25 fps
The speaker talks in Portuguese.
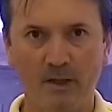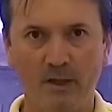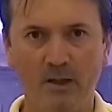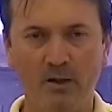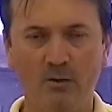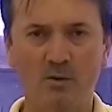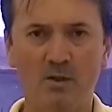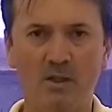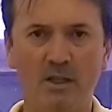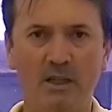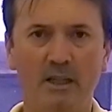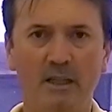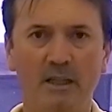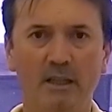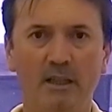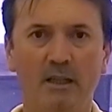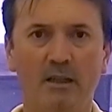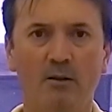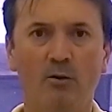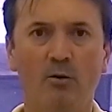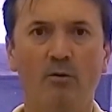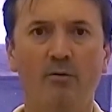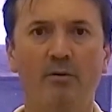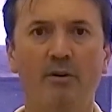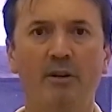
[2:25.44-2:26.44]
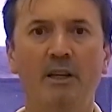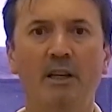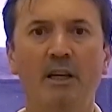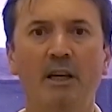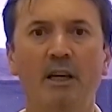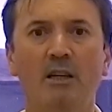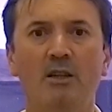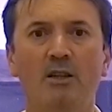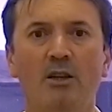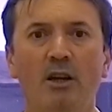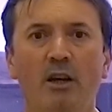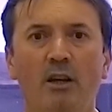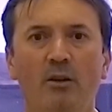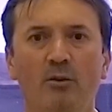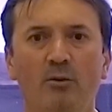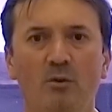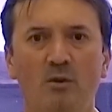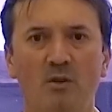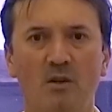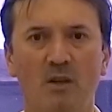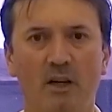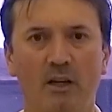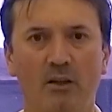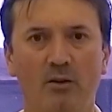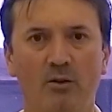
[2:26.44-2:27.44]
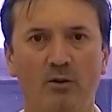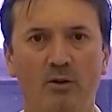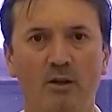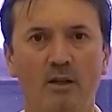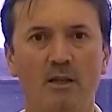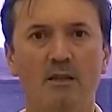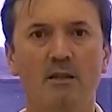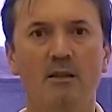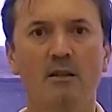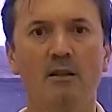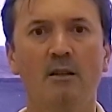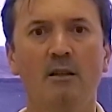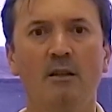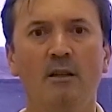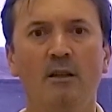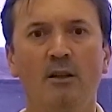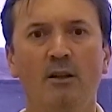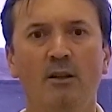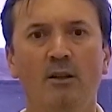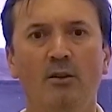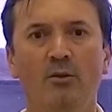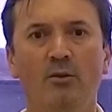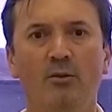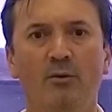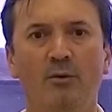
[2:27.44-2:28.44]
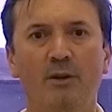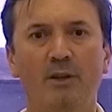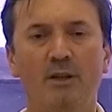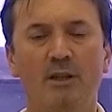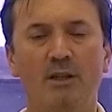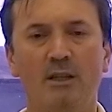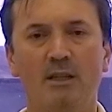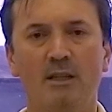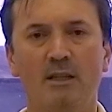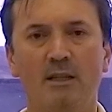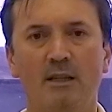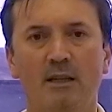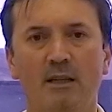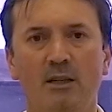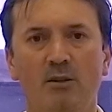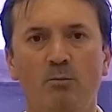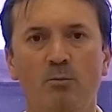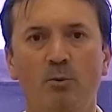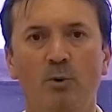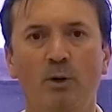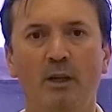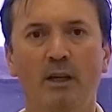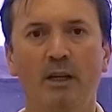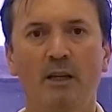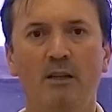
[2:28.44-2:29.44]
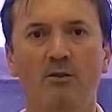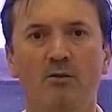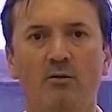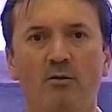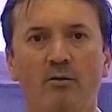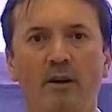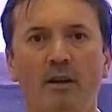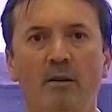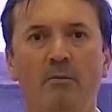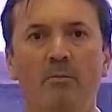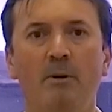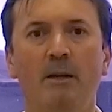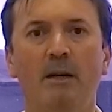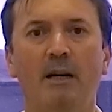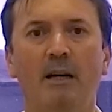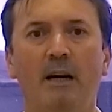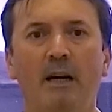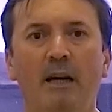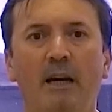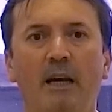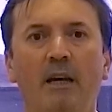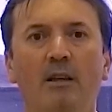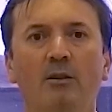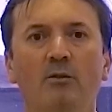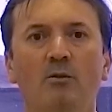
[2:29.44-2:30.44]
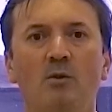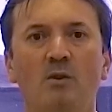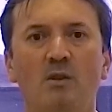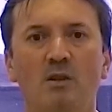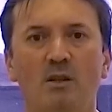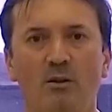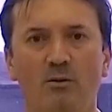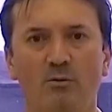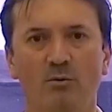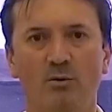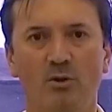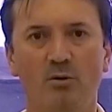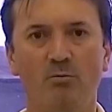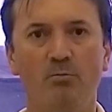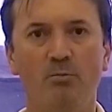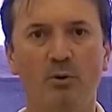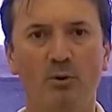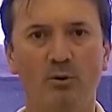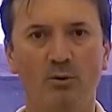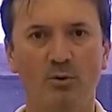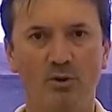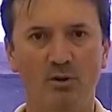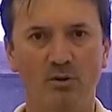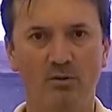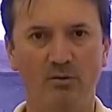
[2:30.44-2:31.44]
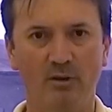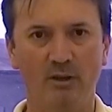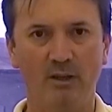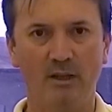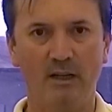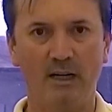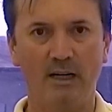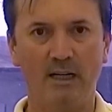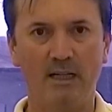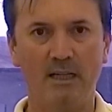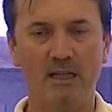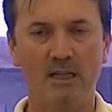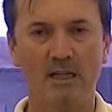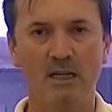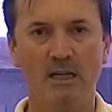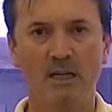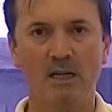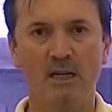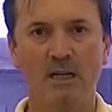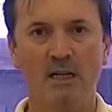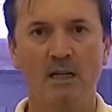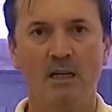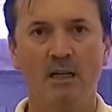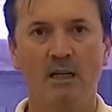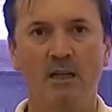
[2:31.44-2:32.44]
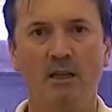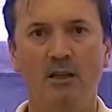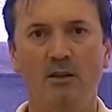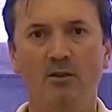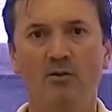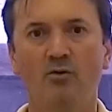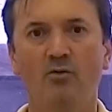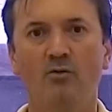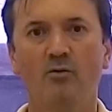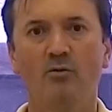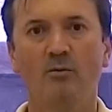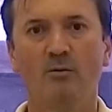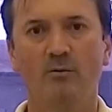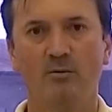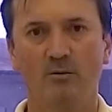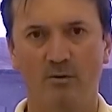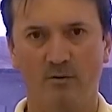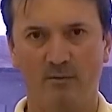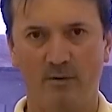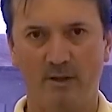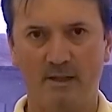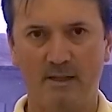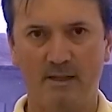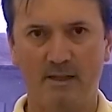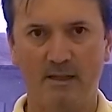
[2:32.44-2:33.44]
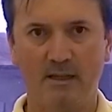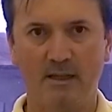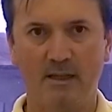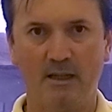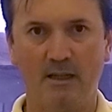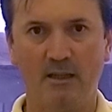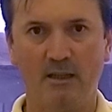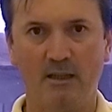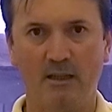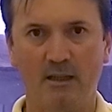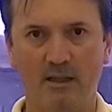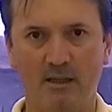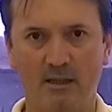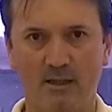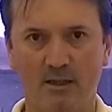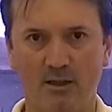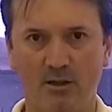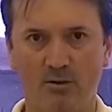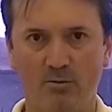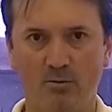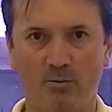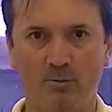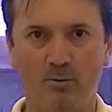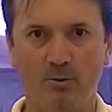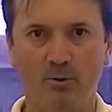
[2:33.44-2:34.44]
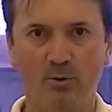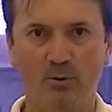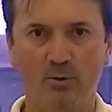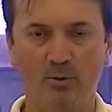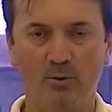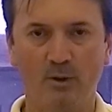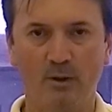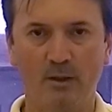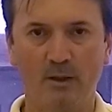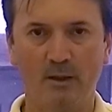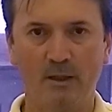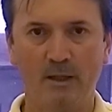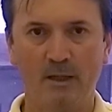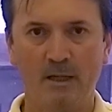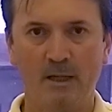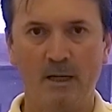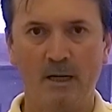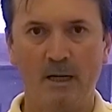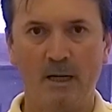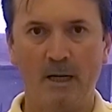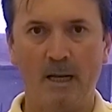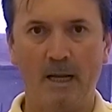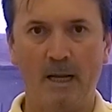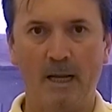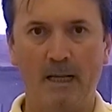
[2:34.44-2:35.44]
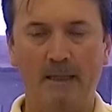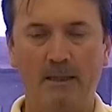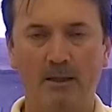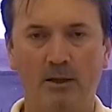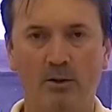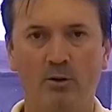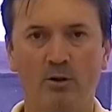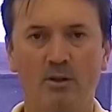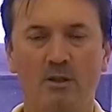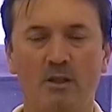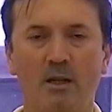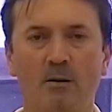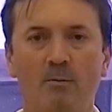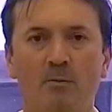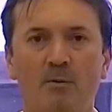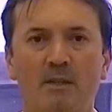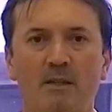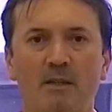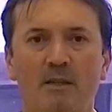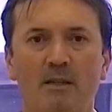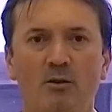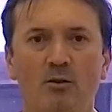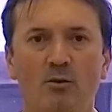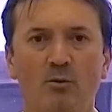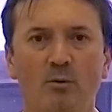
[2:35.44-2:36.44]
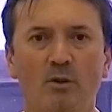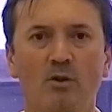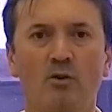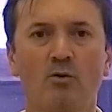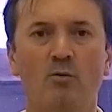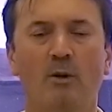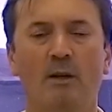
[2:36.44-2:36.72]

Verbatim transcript: não seria conveniente reduzir a dose do fertilizante, porque isso vai implicar em redução de produtividade e isso não vai ser interessante para o produtor. Né? Então nós temos essas duas